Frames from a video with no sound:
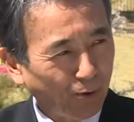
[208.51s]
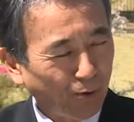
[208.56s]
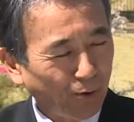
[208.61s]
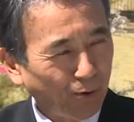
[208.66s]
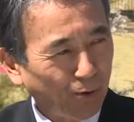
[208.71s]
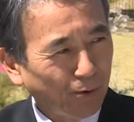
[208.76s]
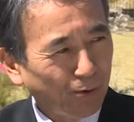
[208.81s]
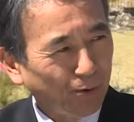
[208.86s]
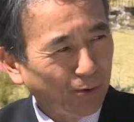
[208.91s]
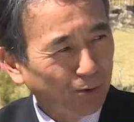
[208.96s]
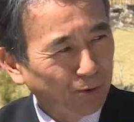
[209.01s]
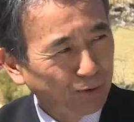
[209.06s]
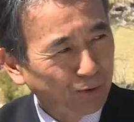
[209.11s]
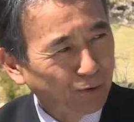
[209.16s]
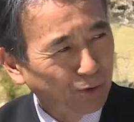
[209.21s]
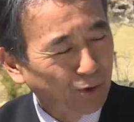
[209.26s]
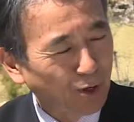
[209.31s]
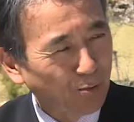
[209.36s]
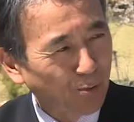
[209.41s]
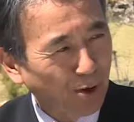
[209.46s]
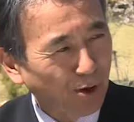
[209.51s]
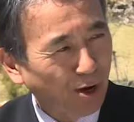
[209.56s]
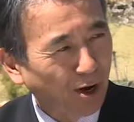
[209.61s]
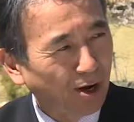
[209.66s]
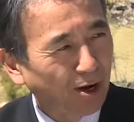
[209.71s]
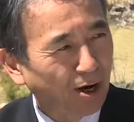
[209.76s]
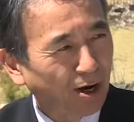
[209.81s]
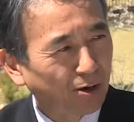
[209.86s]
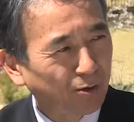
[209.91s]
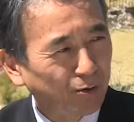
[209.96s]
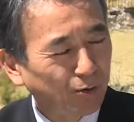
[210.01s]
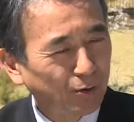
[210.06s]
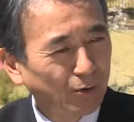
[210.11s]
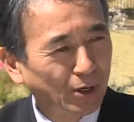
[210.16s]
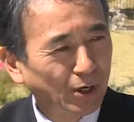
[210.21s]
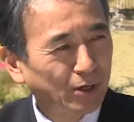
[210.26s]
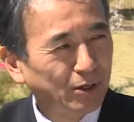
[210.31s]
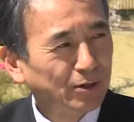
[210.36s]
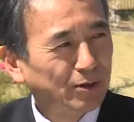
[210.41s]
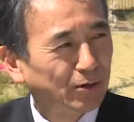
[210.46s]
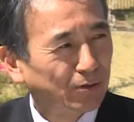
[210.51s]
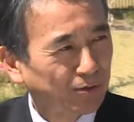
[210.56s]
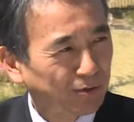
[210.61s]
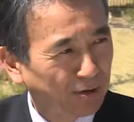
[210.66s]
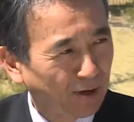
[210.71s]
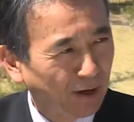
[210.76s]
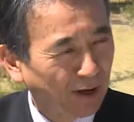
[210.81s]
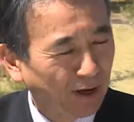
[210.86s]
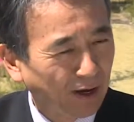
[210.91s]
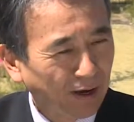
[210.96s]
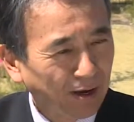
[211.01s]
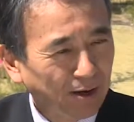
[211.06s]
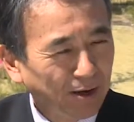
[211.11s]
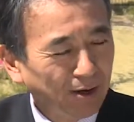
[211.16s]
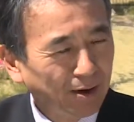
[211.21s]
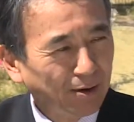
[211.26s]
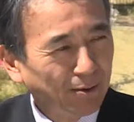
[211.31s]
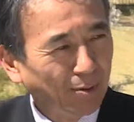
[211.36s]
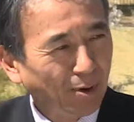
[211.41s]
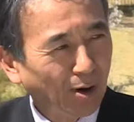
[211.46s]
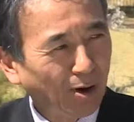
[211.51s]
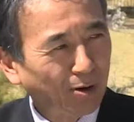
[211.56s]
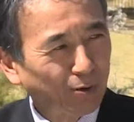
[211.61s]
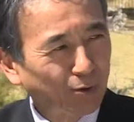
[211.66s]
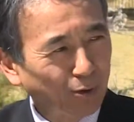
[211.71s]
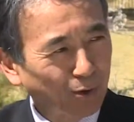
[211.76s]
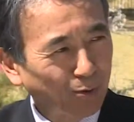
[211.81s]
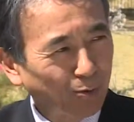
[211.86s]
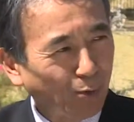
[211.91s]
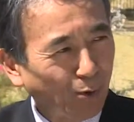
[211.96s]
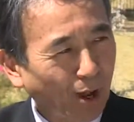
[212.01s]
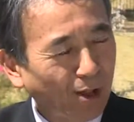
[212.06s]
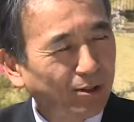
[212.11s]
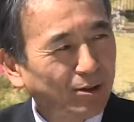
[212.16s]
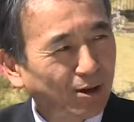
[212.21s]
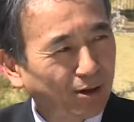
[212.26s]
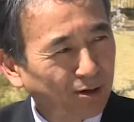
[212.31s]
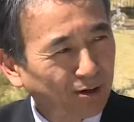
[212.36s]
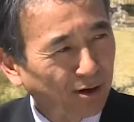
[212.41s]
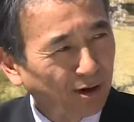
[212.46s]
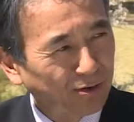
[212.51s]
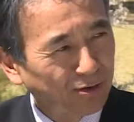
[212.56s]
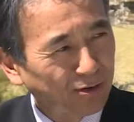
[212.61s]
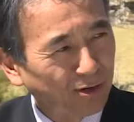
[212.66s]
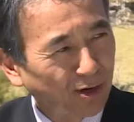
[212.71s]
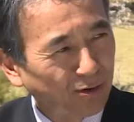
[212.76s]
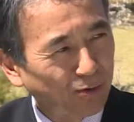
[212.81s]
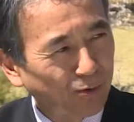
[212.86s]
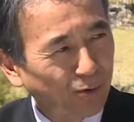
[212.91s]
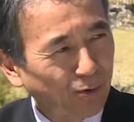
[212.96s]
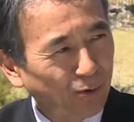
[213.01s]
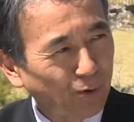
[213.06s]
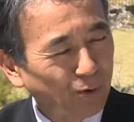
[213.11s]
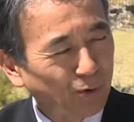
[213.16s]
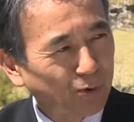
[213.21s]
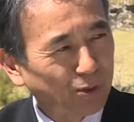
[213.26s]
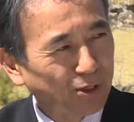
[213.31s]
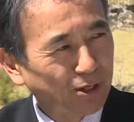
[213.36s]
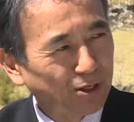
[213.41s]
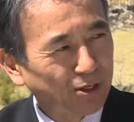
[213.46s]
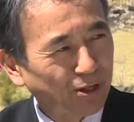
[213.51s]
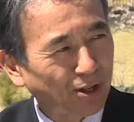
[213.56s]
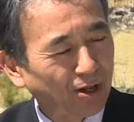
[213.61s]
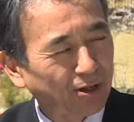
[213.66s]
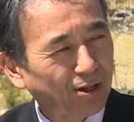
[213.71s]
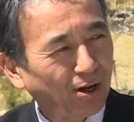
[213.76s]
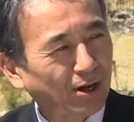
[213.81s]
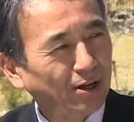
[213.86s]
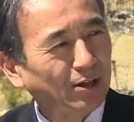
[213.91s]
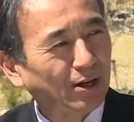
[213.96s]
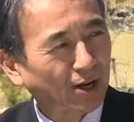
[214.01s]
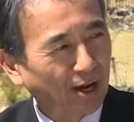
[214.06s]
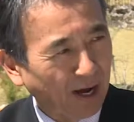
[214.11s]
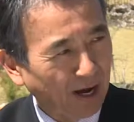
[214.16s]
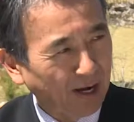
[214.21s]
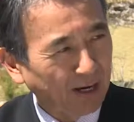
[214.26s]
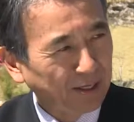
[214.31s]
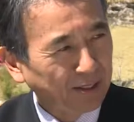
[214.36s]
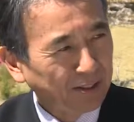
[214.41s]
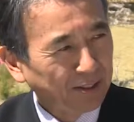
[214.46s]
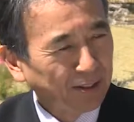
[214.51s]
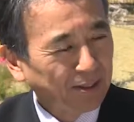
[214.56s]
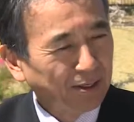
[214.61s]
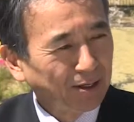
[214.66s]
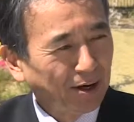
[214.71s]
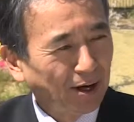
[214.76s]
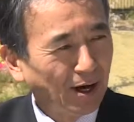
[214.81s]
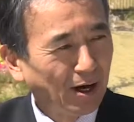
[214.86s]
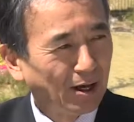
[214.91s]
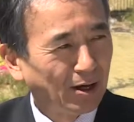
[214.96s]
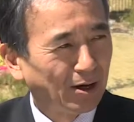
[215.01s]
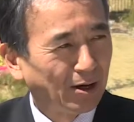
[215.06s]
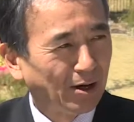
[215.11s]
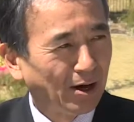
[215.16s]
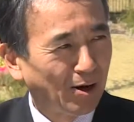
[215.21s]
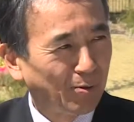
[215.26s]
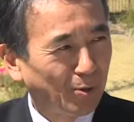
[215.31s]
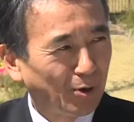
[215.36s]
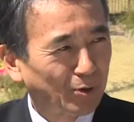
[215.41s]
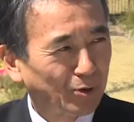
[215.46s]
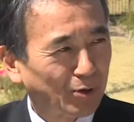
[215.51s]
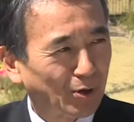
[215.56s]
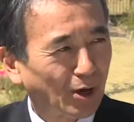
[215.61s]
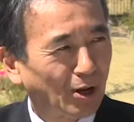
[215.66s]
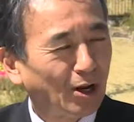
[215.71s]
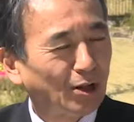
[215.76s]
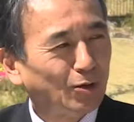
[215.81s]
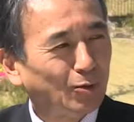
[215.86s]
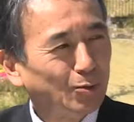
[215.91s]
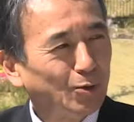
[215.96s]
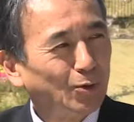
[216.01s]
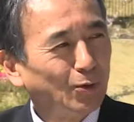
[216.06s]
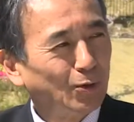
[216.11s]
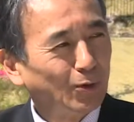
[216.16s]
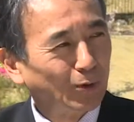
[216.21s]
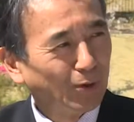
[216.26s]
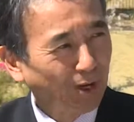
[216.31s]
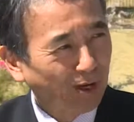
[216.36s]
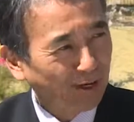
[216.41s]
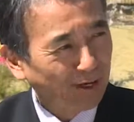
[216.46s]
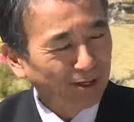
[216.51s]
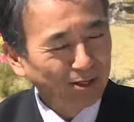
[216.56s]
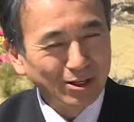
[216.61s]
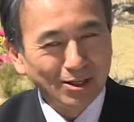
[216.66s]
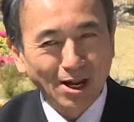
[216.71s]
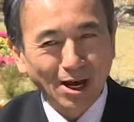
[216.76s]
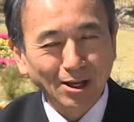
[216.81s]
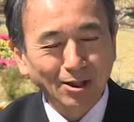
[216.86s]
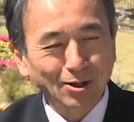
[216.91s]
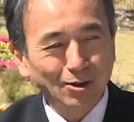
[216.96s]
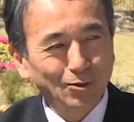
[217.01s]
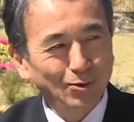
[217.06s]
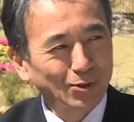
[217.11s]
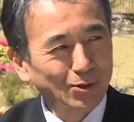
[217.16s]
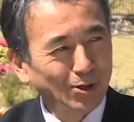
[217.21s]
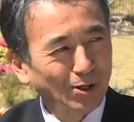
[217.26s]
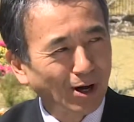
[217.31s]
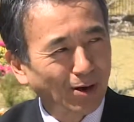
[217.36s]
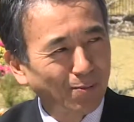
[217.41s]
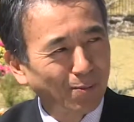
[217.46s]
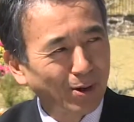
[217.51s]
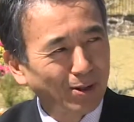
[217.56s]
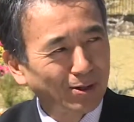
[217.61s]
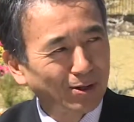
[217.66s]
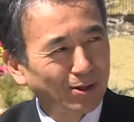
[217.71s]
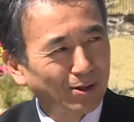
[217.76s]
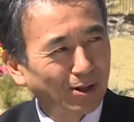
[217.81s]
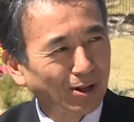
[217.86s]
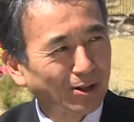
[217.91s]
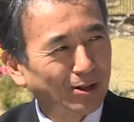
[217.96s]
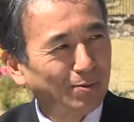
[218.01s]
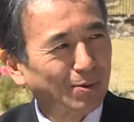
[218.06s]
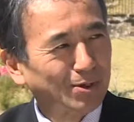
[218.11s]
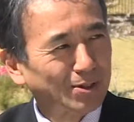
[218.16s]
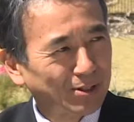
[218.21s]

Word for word: あの10年前の花博を契機にですね、はいまあ、あの時ボランティアで活躍をしていただいた方が、浜松の花と緑のね担い手として頑張っていただいて